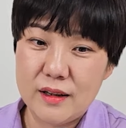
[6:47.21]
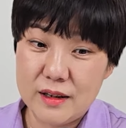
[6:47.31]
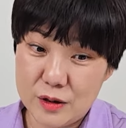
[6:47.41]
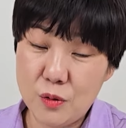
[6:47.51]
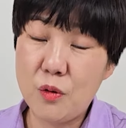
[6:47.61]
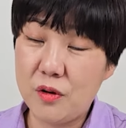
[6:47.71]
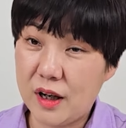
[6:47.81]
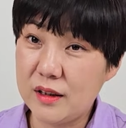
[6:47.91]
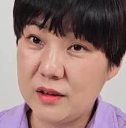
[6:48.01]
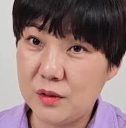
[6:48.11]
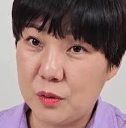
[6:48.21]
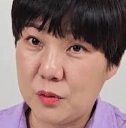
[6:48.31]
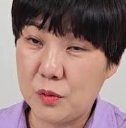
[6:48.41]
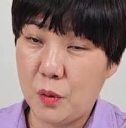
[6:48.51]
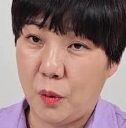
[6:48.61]
이용을 하는
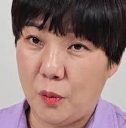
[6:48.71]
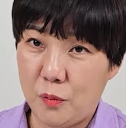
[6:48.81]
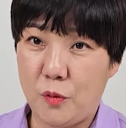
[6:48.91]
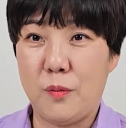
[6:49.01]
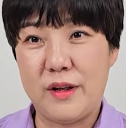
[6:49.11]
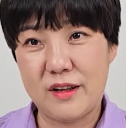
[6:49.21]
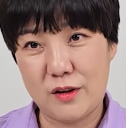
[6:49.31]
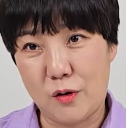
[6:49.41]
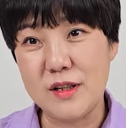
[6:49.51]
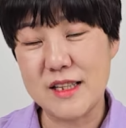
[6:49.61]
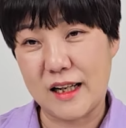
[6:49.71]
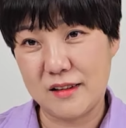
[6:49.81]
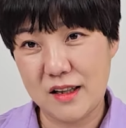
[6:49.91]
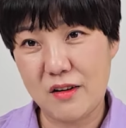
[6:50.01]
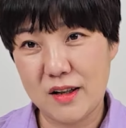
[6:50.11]
것도 뭐 만약에 여의치
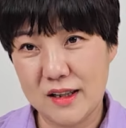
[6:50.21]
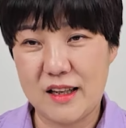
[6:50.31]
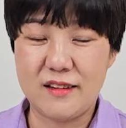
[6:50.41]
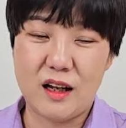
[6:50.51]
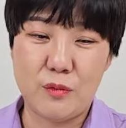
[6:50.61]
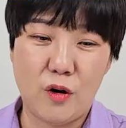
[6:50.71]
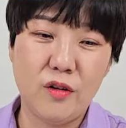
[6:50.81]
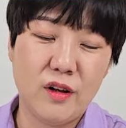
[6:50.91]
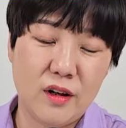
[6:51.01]
않은 상황이 된다면